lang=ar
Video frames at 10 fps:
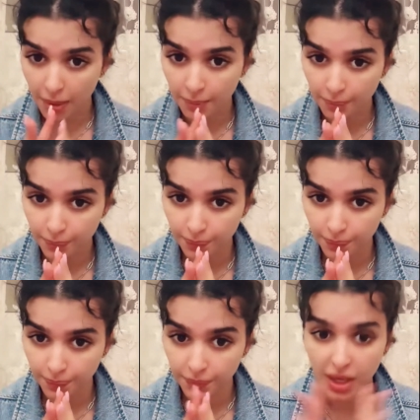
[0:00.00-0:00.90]
تمام
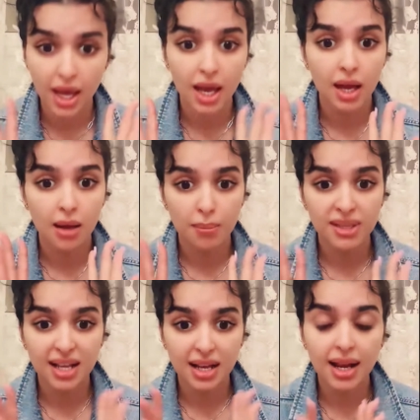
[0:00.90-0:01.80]

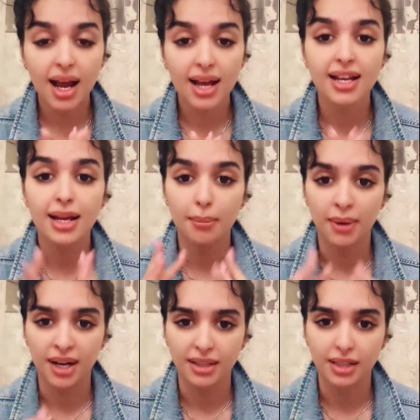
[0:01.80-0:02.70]
بس أنا
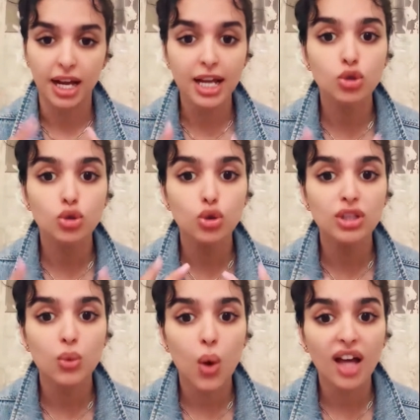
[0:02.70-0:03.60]
حاليا مريضة ليش
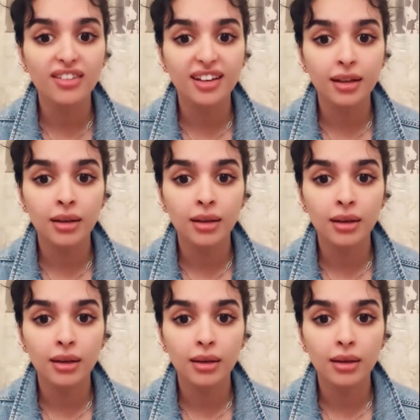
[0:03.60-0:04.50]
صوتي واطي
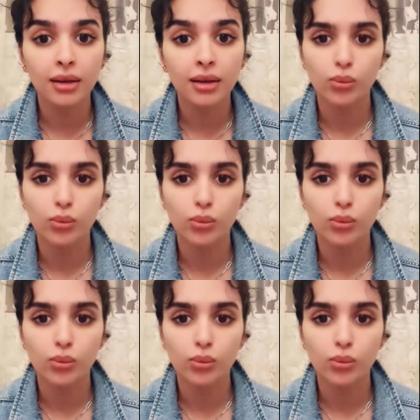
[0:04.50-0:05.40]

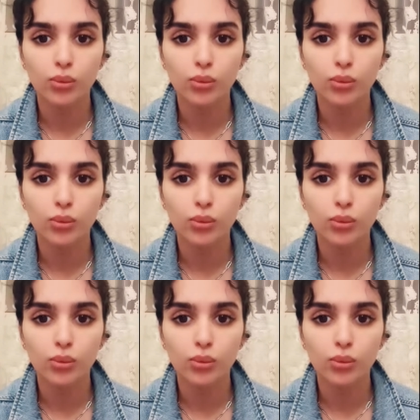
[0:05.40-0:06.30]
مش واطي
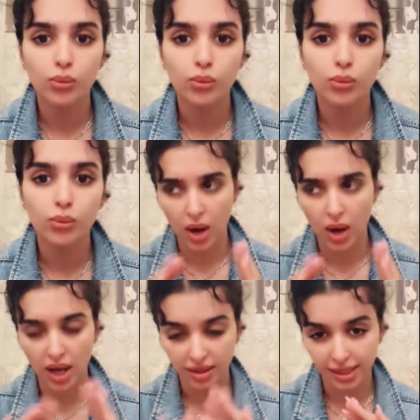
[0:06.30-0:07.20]
يعني بسبه
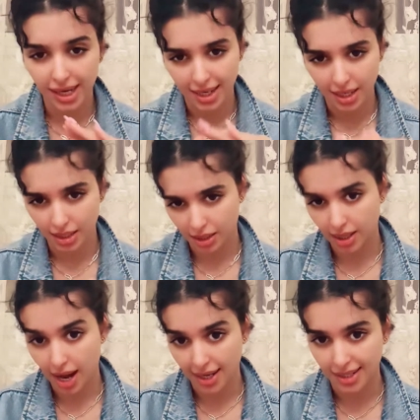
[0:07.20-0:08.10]
لا واطي
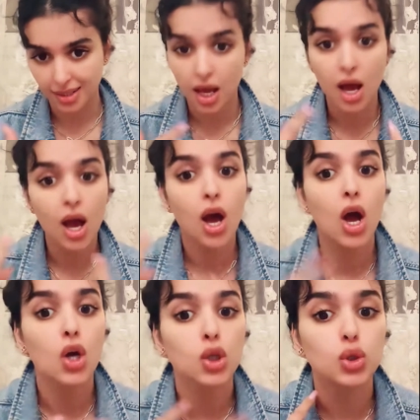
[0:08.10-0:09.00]
يعني ناقص
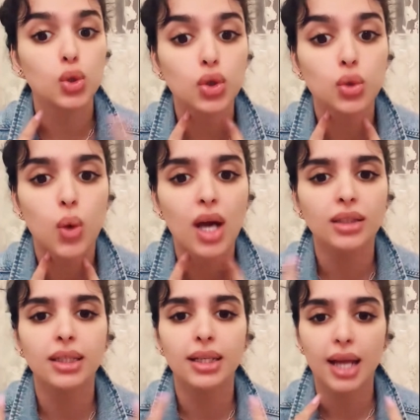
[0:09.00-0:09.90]
صوتي
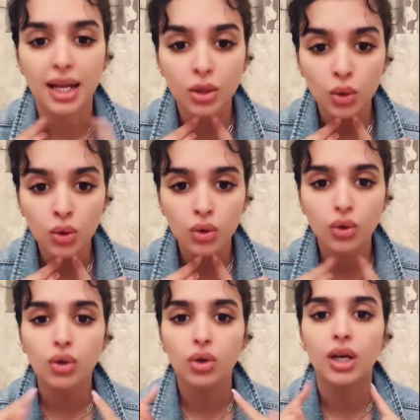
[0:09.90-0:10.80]
واطي لأنه
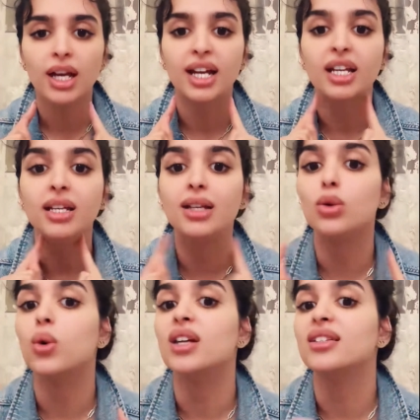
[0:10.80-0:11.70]

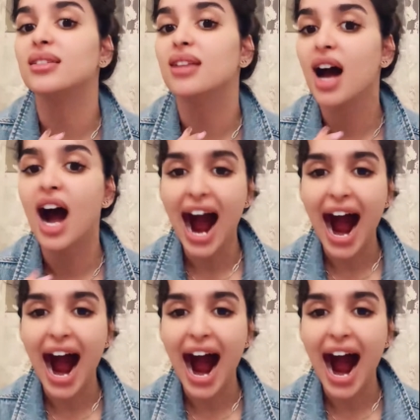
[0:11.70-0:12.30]
عندي الوزن